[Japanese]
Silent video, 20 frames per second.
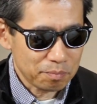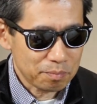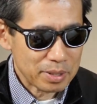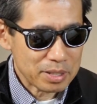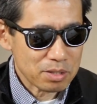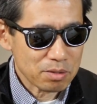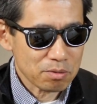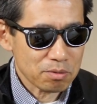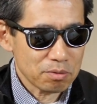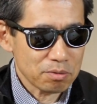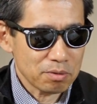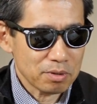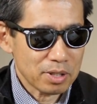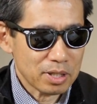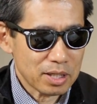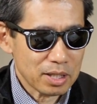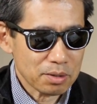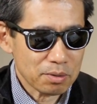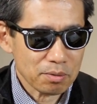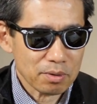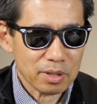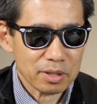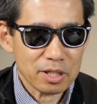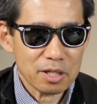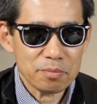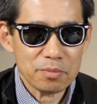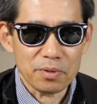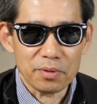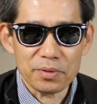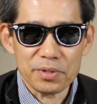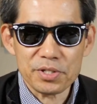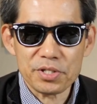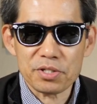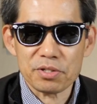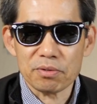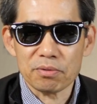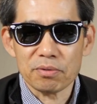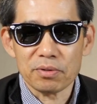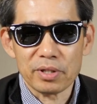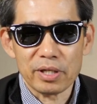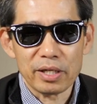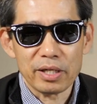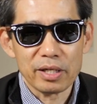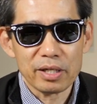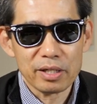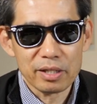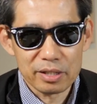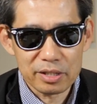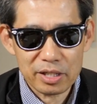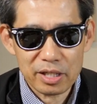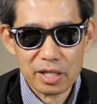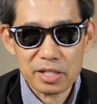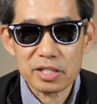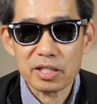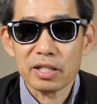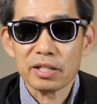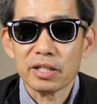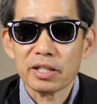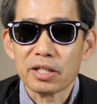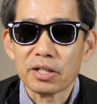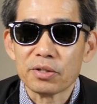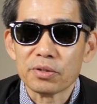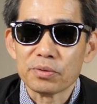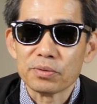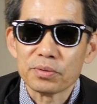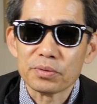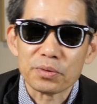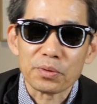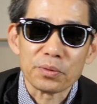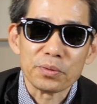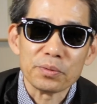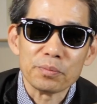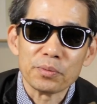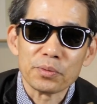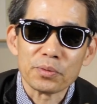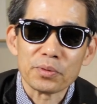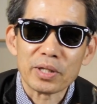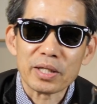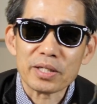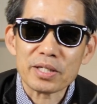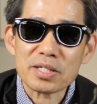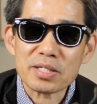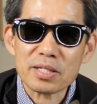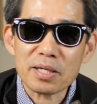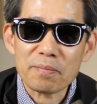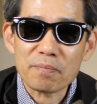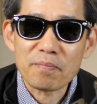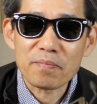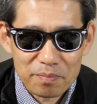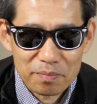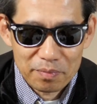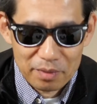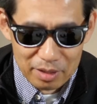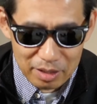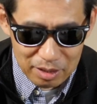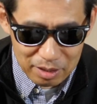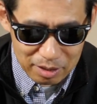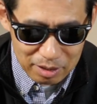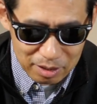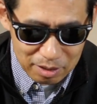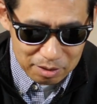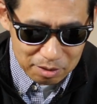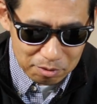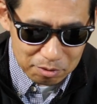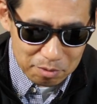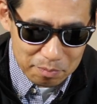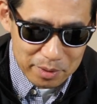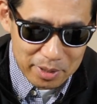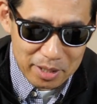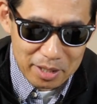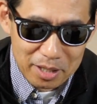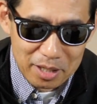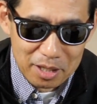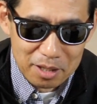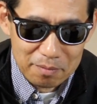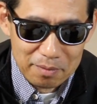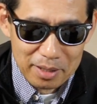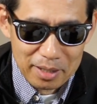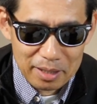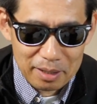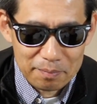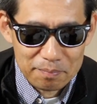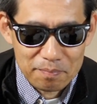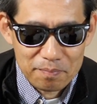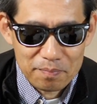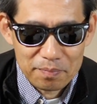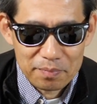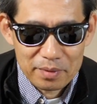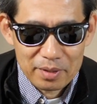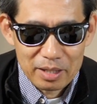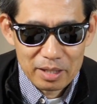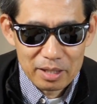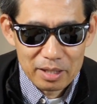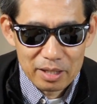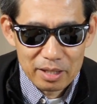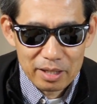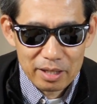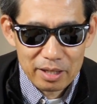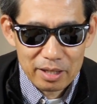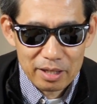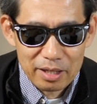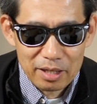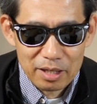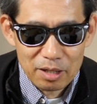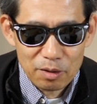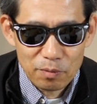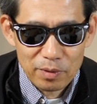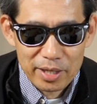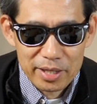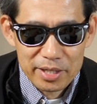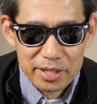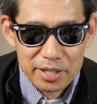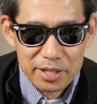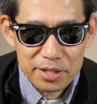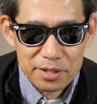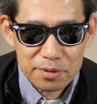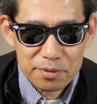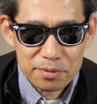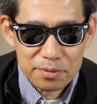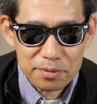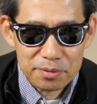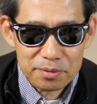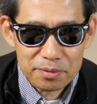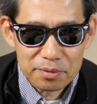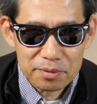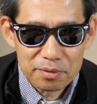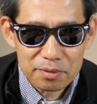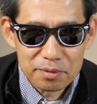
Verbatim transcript: パソコンからとかでも一応これチャージができるというものなんですね。このメーカーは、YU